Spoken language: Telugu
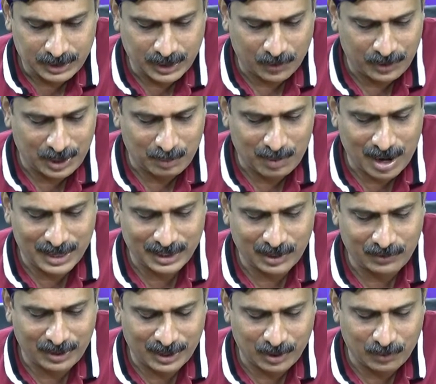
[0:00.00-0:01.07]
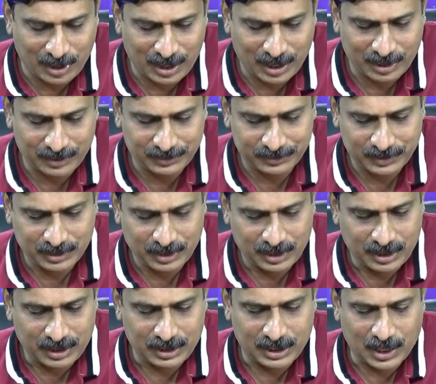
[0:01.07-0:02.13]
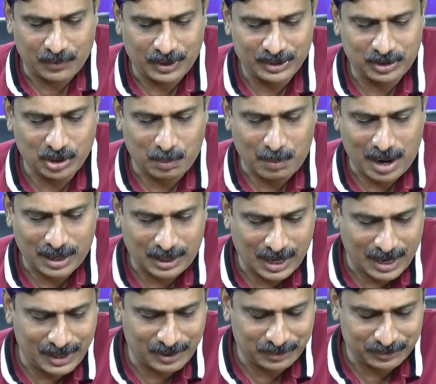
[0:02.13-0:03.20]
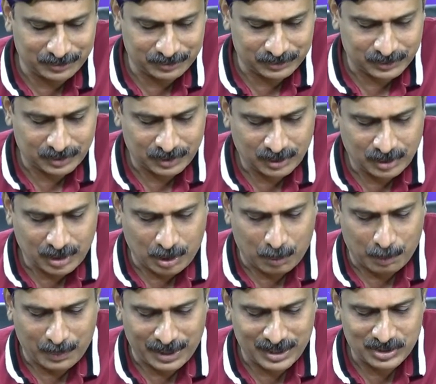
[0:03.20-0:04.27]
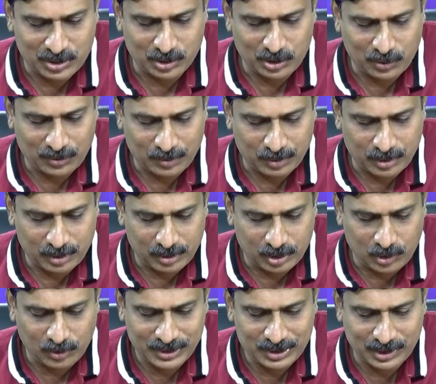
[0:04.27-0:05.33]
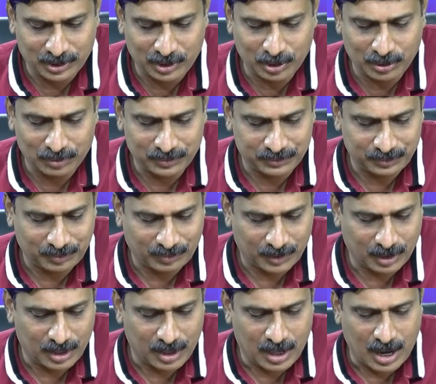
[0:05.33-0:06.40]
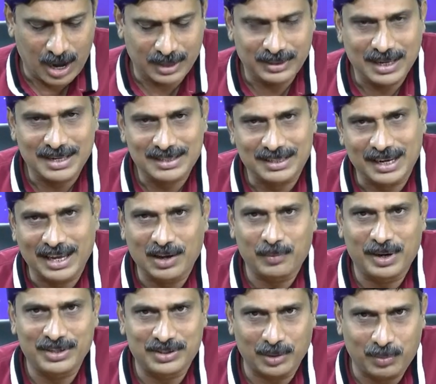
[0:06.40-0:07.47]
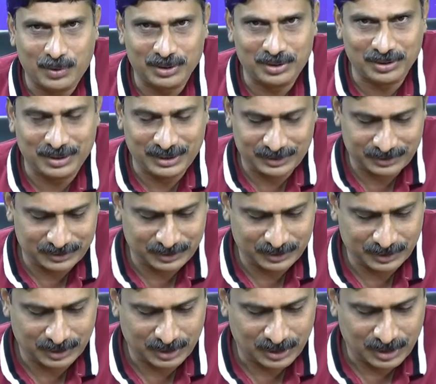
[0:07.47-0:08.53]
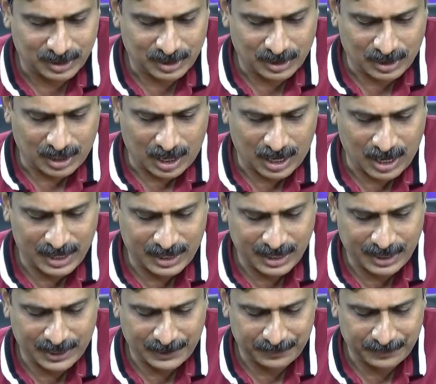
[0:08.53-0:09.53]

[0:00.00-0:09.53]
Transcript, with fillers: ఎవరి మాటలు వినడం వల్ల ఎవరితో మాట్లాడడం మనసు దృ ద్రవిస్తుందో అదే స్నేహం అని చెప్పబడుతుంది అలాగే